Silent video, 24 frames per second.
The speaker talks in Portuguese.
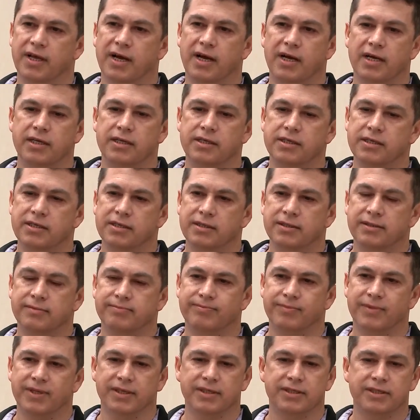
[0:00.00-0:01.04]
Aí
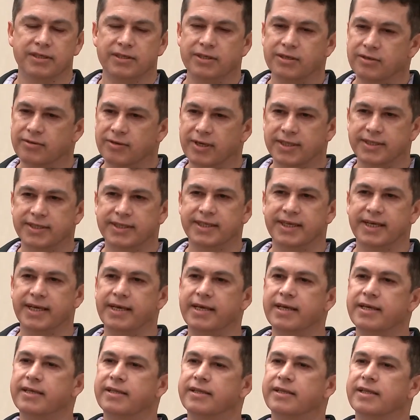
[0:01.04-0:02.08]
a gente não
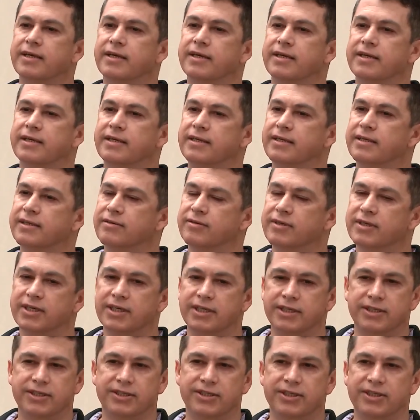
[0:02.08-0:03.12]
aceita e não
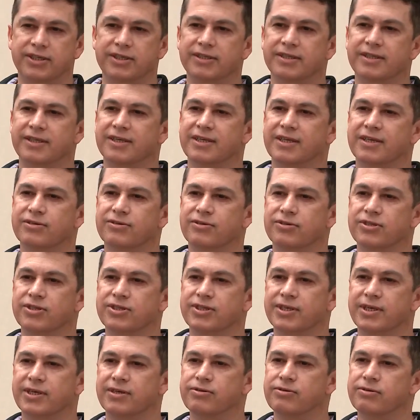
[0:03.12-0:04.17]
acredita que
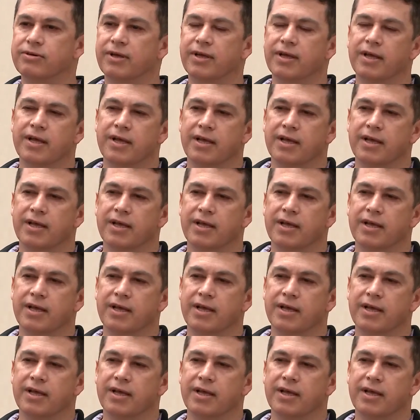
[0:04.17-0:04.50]
aconteceu.